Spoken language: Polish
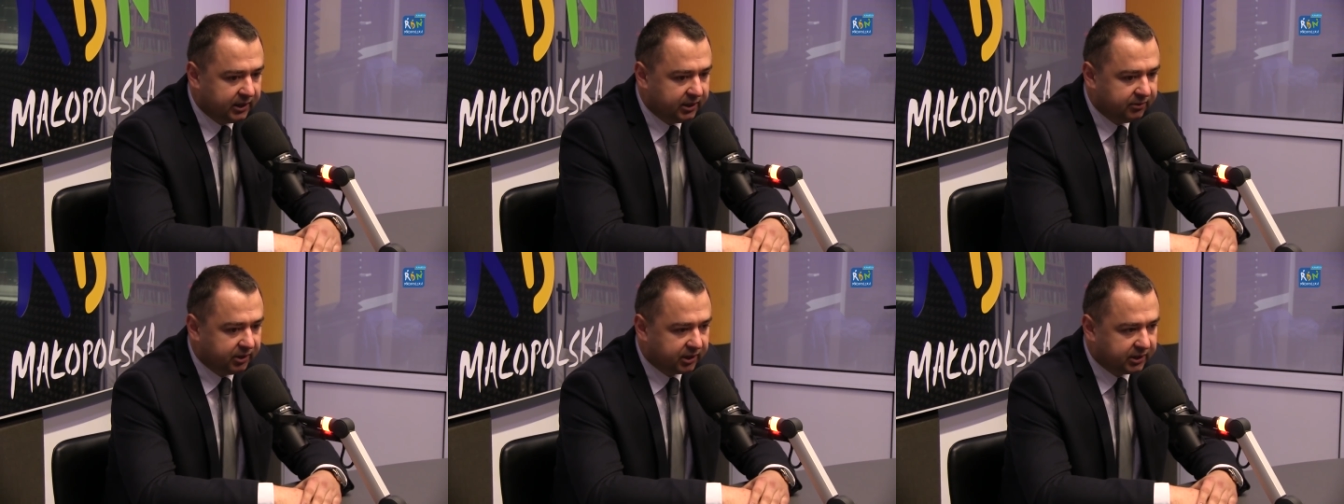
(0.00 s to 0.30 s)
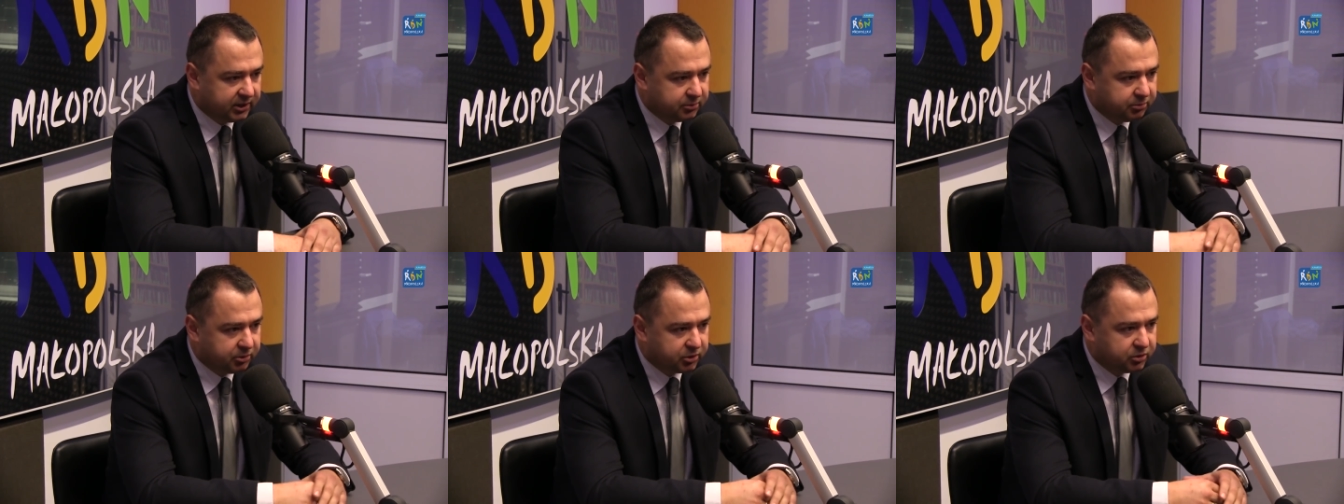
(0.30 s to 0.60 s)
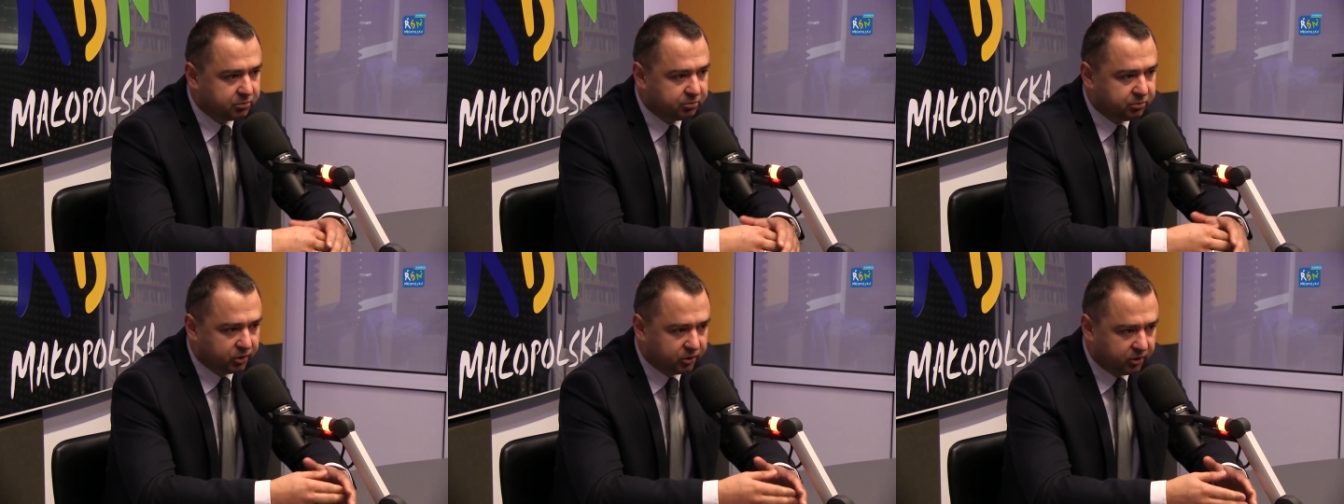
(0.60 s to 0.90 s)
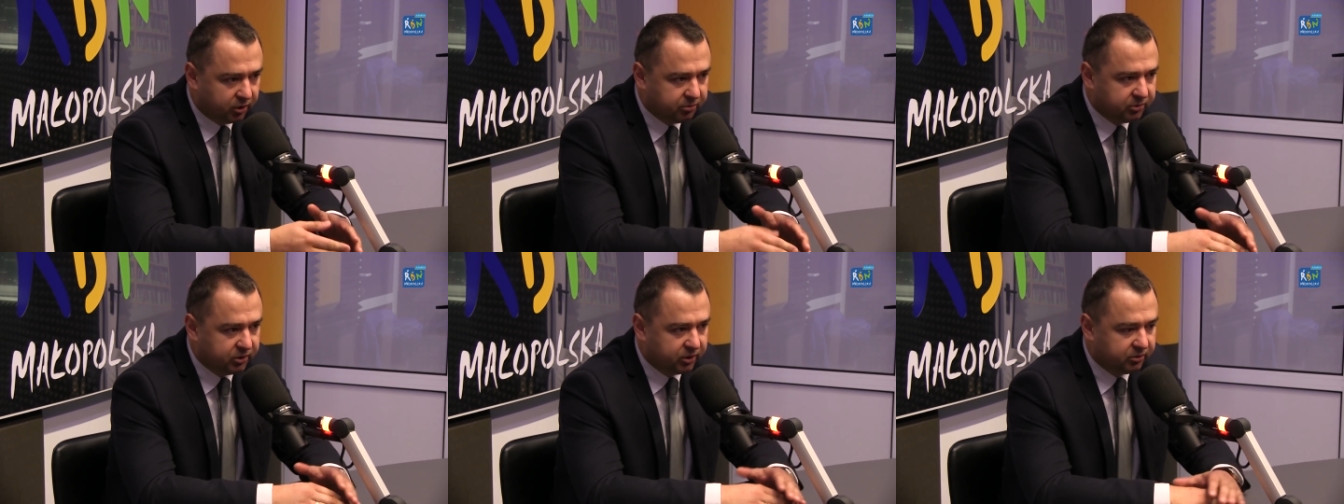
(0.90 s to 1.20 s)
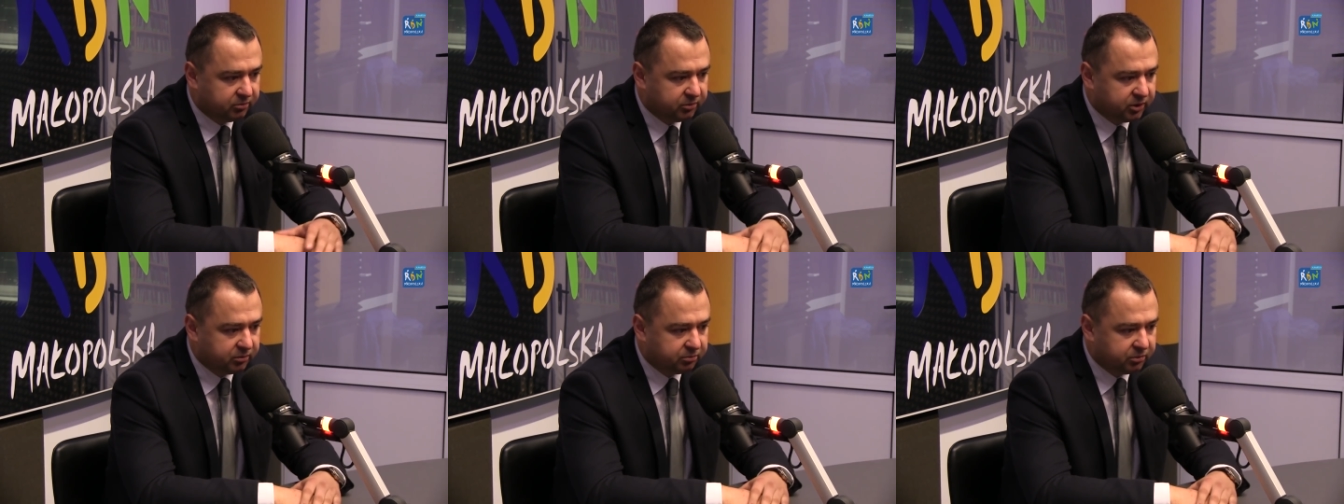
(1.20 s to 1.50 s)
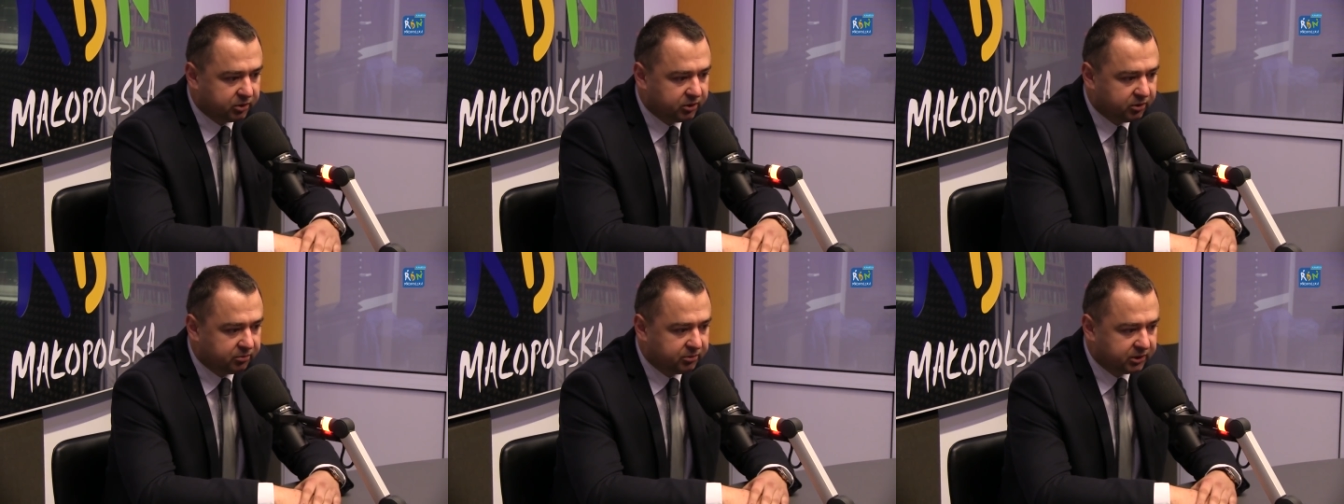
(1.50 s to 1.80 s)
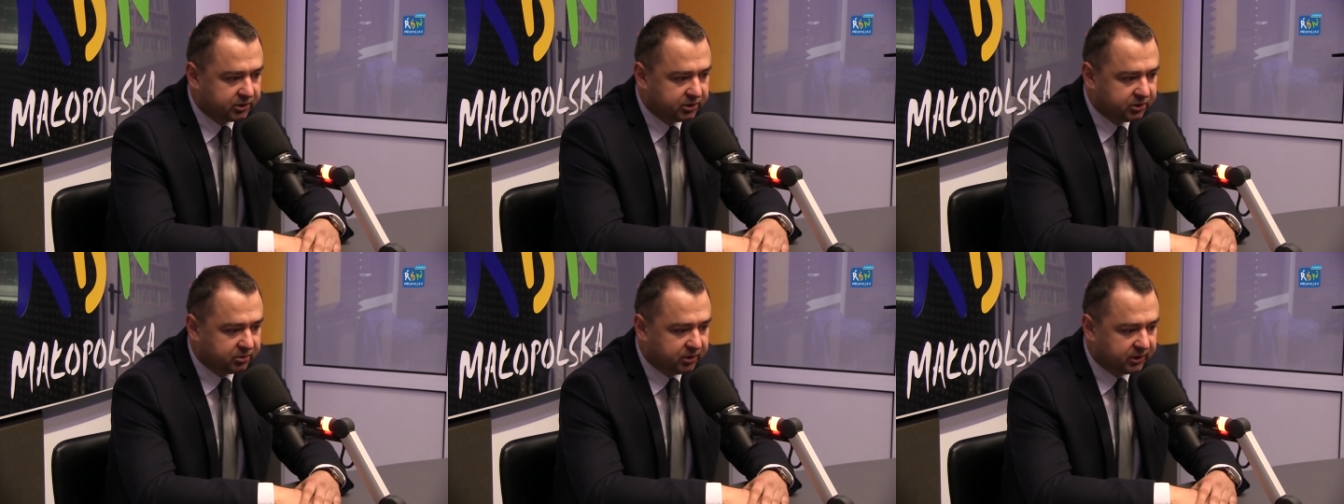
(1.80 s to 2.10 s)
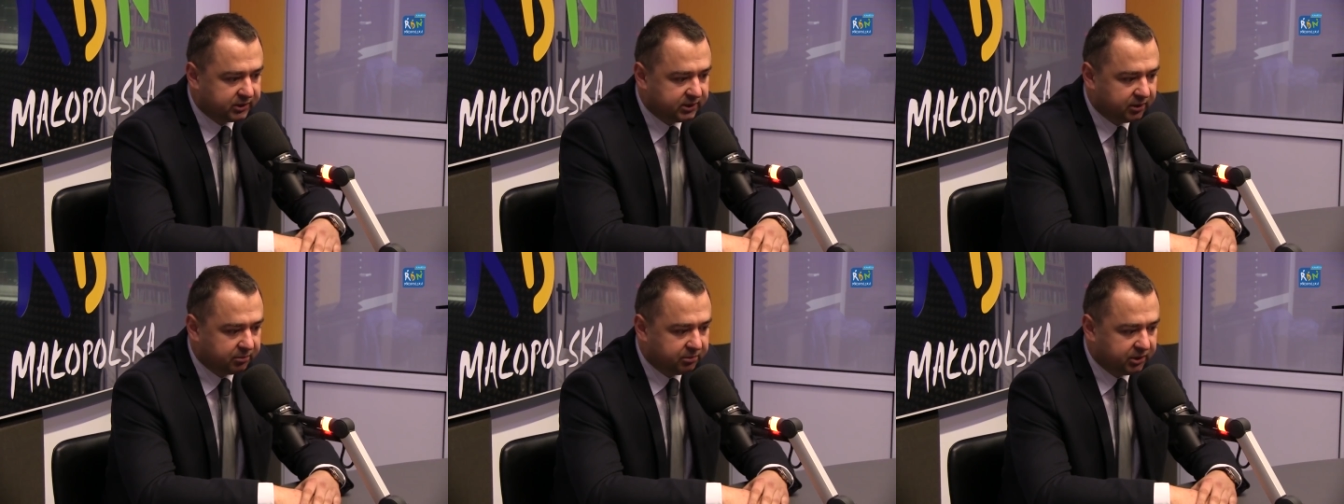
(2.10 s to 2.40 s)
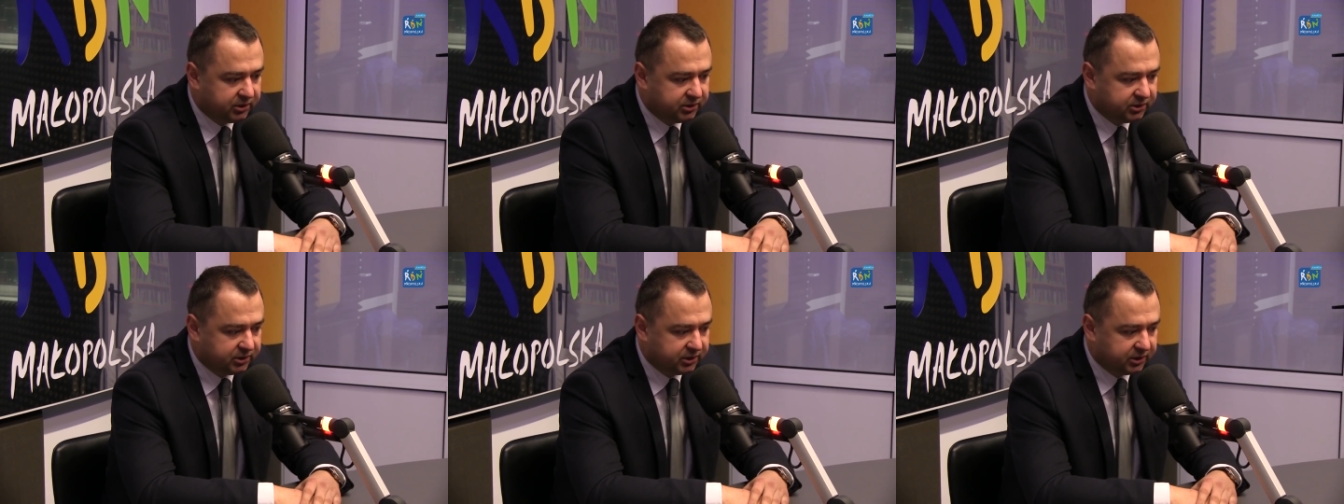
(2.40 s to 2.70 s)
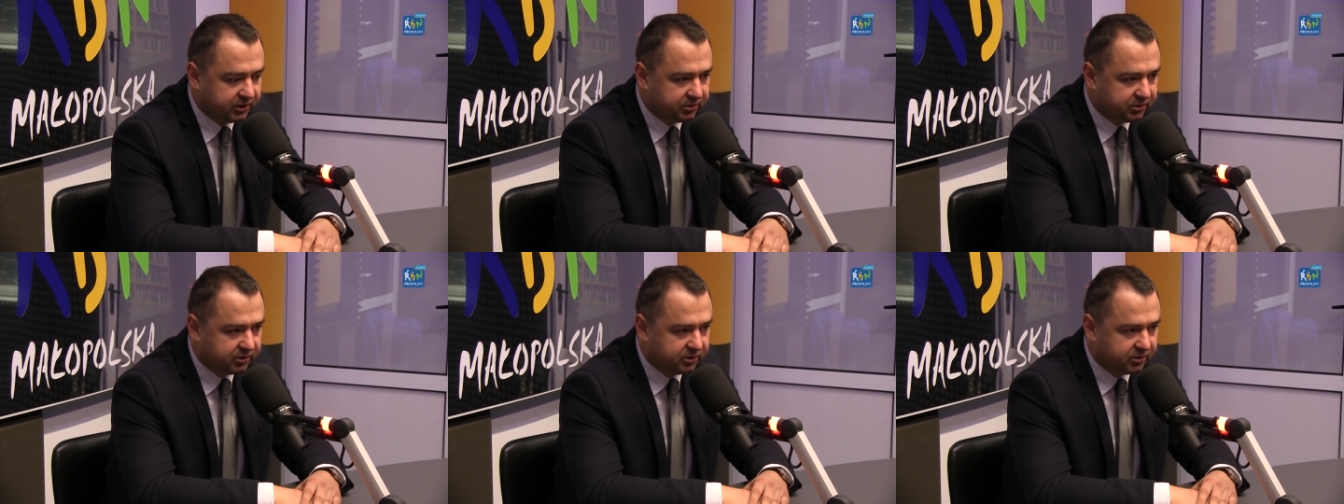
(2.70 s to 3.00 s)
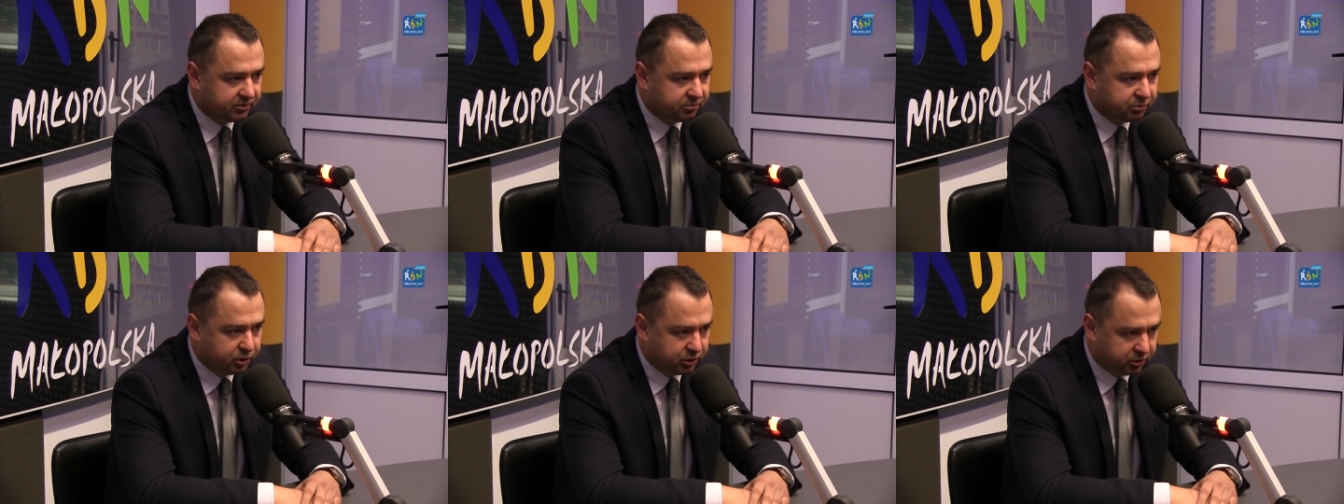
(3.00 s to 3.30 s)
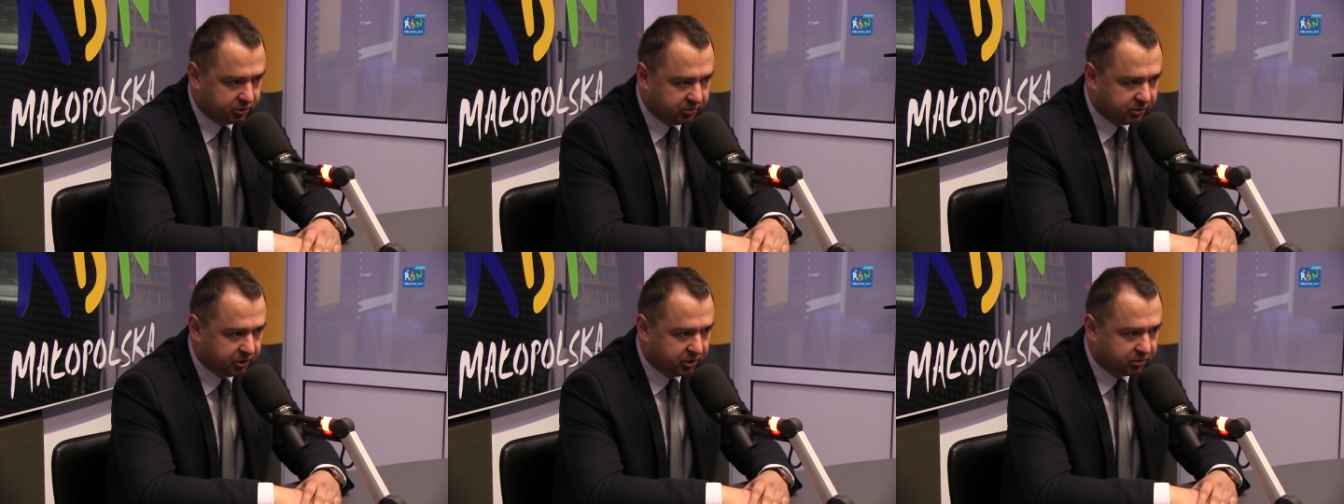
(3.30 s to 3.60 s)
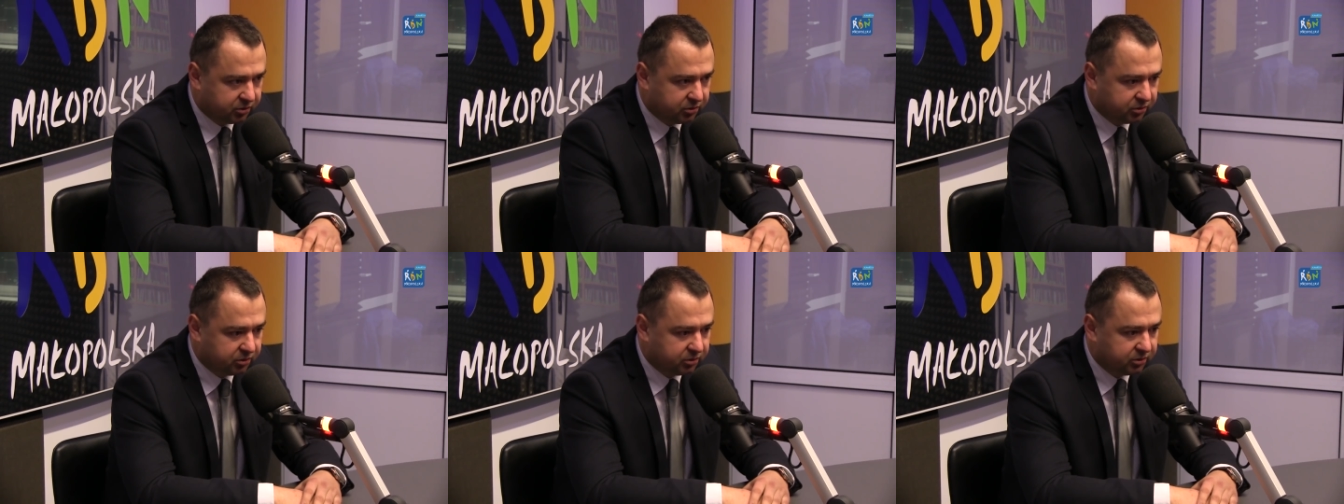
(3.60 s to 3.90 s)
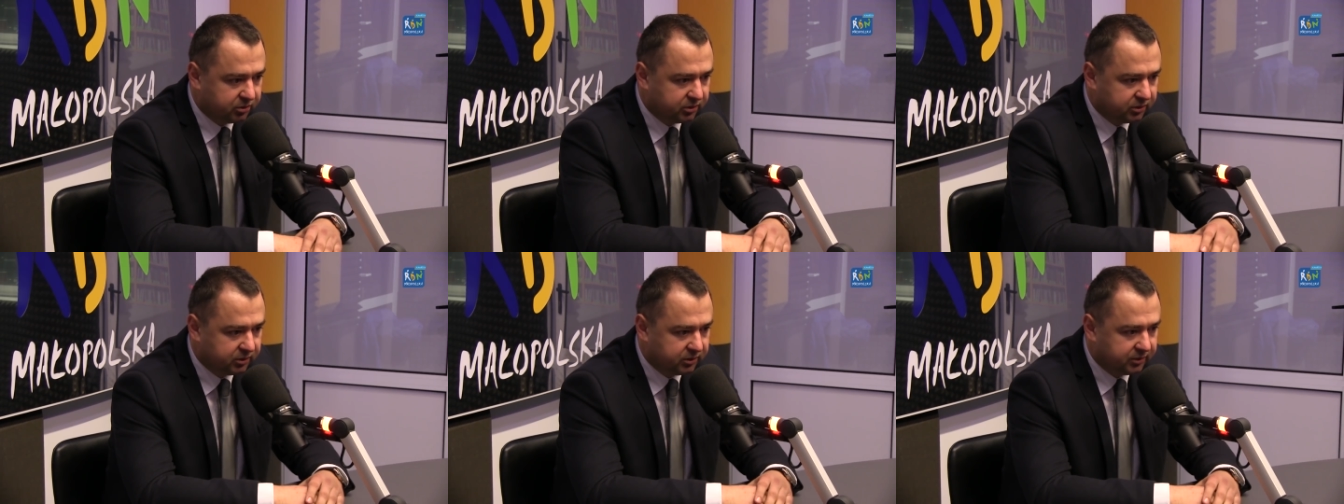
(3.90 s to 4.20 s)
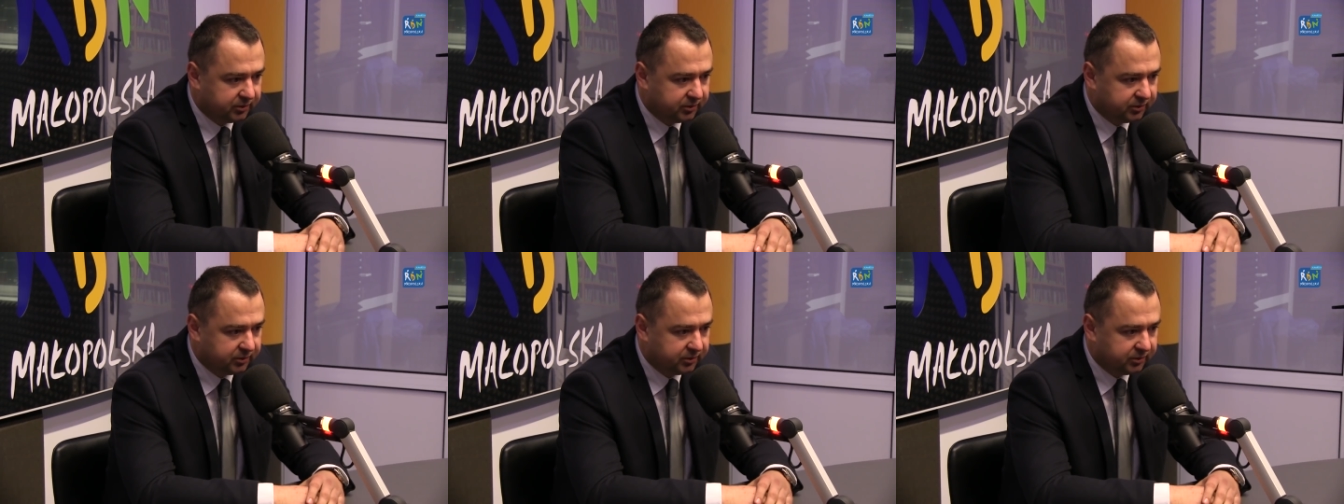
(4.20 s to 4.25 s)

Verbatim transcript: i w jakiś sposób podobna, podobna sytuacja będzie w przyszłym roku,